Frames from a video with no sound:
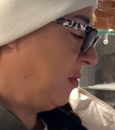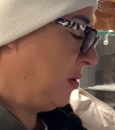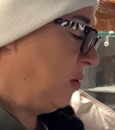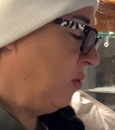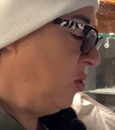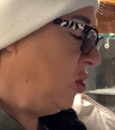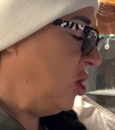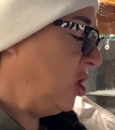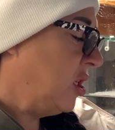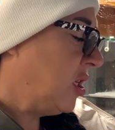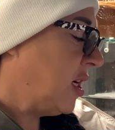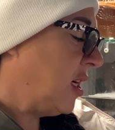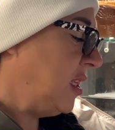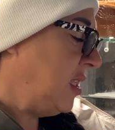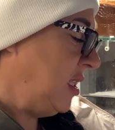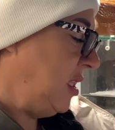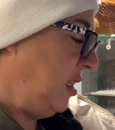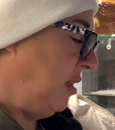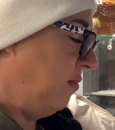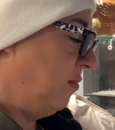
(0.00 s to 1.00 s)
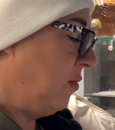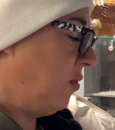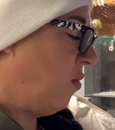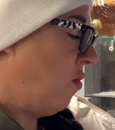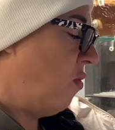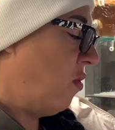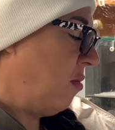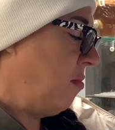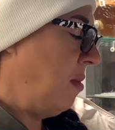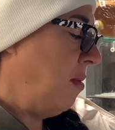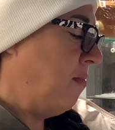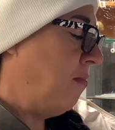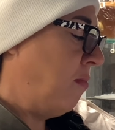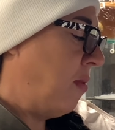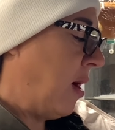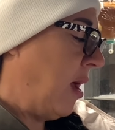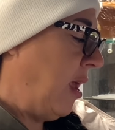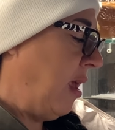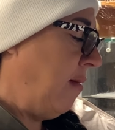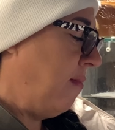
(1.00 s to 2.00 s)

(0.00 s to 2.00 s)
случае, растим, кормим, пои,